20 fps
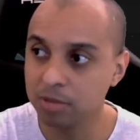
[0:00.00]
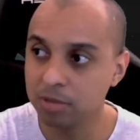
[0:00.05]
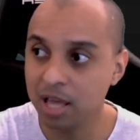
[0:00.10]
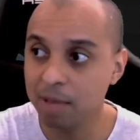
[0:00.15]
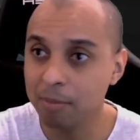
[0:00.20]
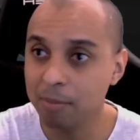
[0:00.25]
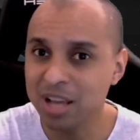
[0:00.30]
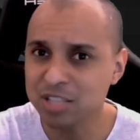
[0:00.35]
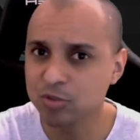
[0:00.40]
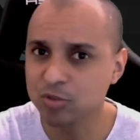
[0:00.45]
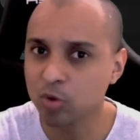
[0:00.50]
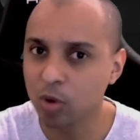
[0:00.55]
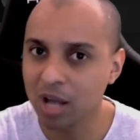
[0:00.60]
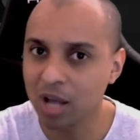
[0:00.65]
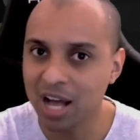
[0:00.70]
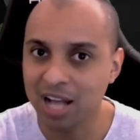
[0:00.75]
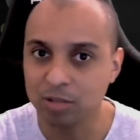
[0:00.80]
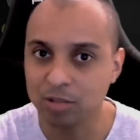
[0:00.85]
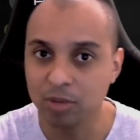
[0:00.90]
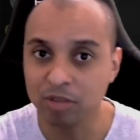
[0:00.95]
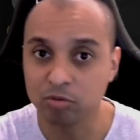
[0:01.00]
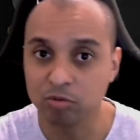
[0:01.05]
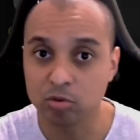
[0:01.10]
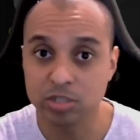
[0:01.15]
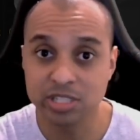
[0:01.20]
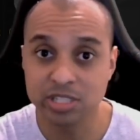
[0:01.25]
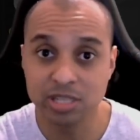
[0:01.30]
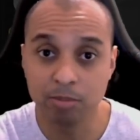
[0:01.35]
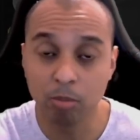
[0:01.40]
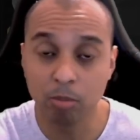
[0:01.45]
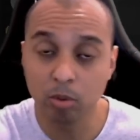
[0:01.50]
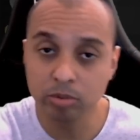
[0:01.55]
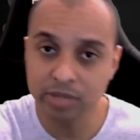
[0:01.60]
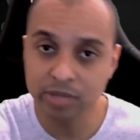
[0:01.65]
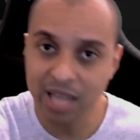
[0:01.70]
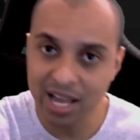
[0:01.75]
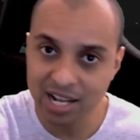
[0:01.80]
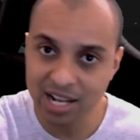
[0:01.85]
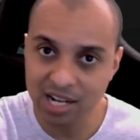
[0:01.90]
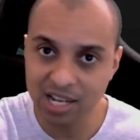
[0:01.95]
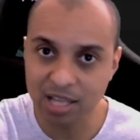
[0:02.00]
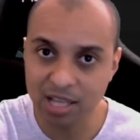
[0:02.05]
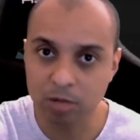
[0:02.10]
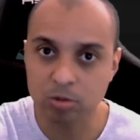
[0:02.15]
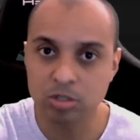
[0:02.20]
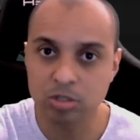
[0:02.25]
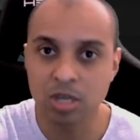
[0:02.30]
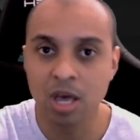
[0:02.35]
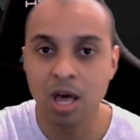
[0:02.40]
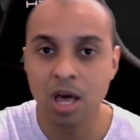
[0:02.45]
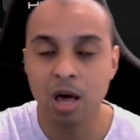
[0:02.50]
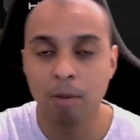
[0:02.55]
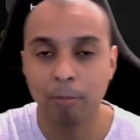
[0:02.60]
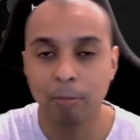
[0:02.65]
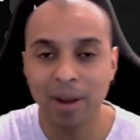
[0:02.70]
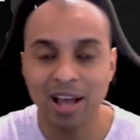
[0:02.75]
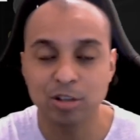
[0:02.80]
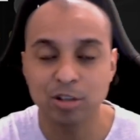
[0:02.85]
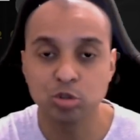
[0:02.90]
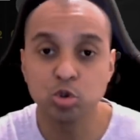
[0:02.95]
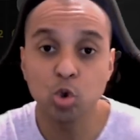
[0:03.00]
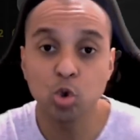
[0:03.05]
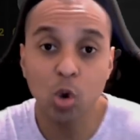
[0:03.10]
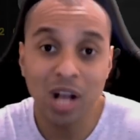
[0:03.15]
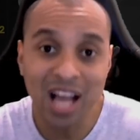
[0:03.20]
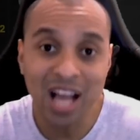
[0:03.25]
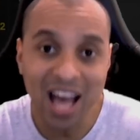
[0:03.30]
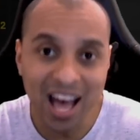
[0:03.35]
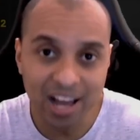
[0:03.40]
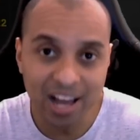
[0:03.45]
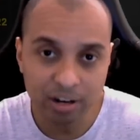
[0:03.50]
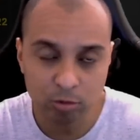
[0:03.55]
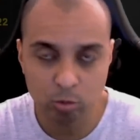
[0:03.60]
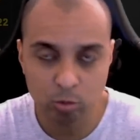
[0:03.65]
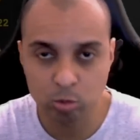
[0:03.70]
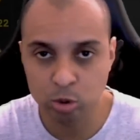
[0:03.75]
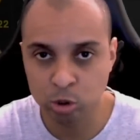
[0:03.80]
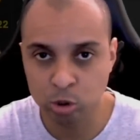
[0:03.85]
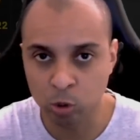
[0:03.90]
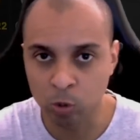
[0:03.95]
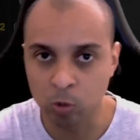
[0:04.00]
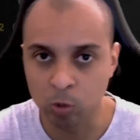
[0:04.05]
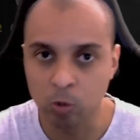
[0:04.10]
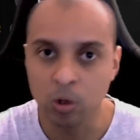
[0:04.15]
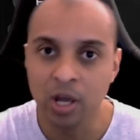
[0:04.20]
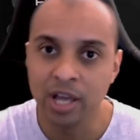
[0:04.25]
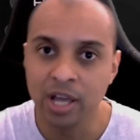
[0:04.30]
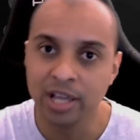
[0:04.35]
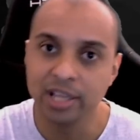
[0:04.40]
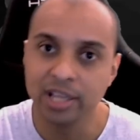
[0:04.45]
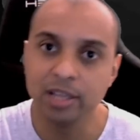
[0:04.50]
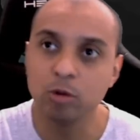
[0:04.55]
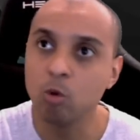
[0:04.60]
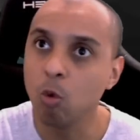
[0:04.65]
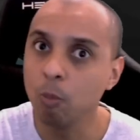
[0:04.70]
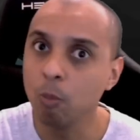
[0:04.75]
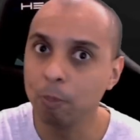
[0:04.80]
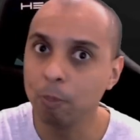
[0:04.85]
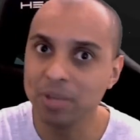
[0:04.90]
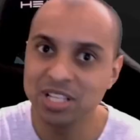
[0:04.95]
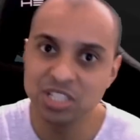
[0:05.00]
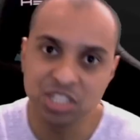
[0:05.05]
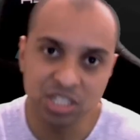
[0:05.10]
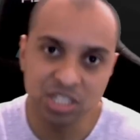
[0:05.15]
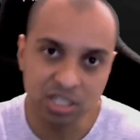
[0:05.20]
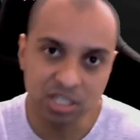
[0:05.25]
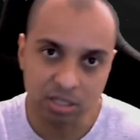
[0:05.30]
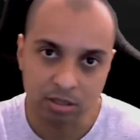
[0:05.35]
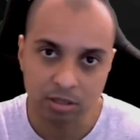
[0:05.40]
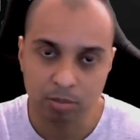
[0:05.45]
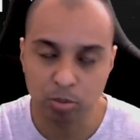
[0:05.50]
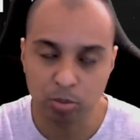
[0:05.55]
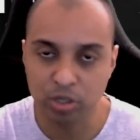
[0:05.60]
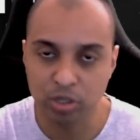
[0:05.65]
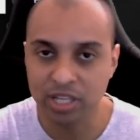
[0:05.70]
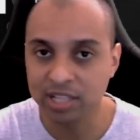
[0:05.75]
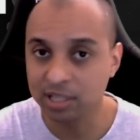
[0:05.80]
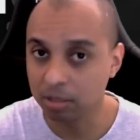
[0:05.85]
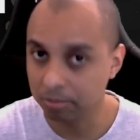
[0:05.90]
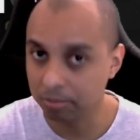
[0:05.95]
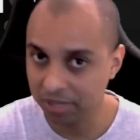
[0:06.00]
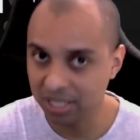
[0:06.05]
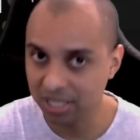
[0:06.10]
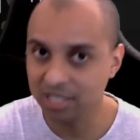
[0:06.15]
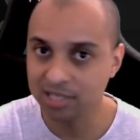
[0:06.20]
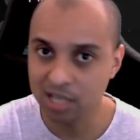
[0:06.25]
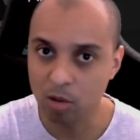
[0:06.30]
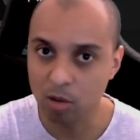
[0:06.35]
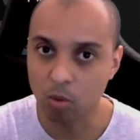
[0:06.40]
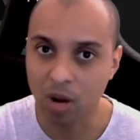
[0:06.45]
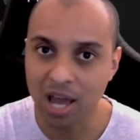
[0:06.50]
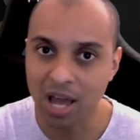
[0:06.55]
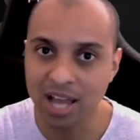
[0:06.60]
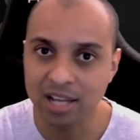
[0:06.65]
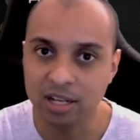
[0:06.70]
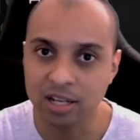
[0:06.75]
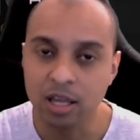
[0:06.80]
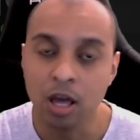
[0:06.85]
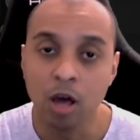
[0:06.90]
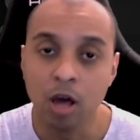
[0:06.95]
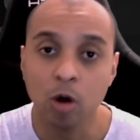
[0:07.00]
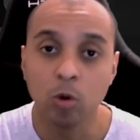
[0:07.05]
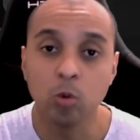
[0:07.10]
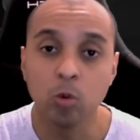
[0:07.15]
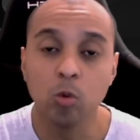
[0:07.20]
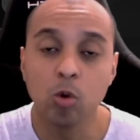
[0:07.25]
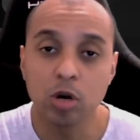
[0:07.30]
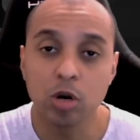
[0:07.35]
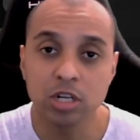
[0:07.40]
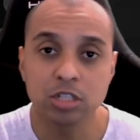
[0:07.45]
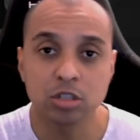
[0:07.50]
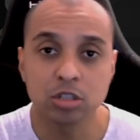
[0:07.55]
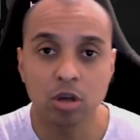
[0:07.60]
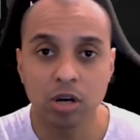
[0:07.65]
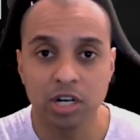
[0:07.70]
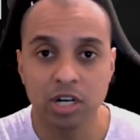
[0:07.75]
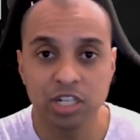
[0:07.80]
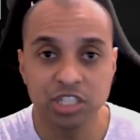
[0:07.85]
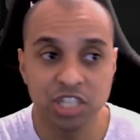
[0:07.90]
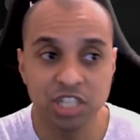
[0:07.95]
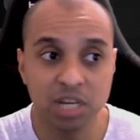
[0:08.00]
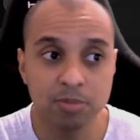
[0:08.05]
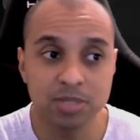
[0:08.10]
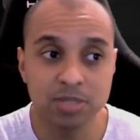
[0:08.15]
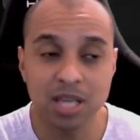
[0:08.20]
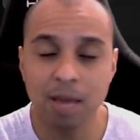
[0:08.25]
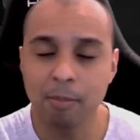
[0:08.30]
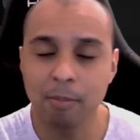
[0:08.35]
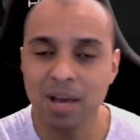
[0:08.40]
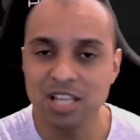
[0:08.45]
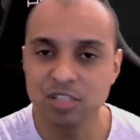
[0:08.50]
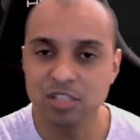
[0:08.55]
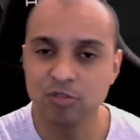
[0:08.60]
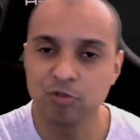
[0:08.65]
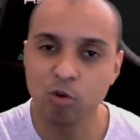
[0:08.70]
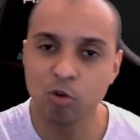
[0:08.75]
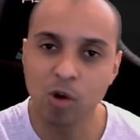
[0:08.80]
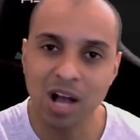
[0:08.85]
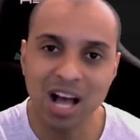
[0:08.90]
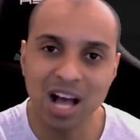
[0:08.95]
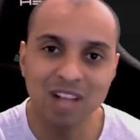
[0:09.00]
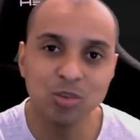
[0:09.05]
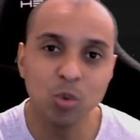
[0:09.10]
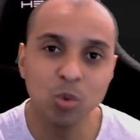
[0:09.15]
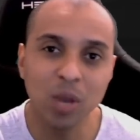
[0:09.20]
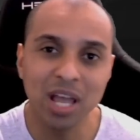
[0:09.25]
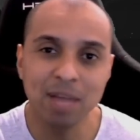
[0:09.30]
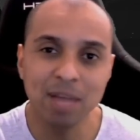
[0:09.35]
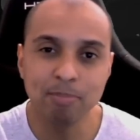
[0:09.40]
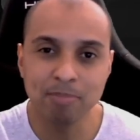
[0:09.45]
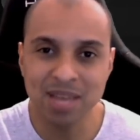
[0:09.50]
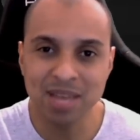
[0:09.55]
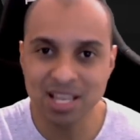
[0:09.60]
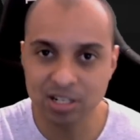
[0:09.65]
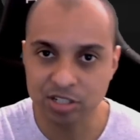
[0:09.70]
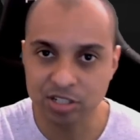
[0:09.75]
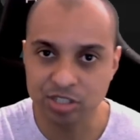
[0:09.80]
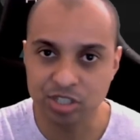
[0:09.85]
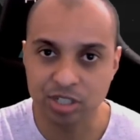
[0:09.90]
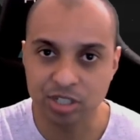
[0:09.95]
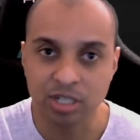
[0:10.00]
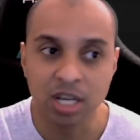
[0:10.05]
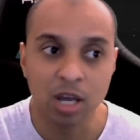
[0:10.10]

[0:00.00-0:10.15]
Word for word: é mais focado em você montar elencos para jogar o jogo e competir, porque também ele tem online, o World Soccer Champs é mais focado em manager,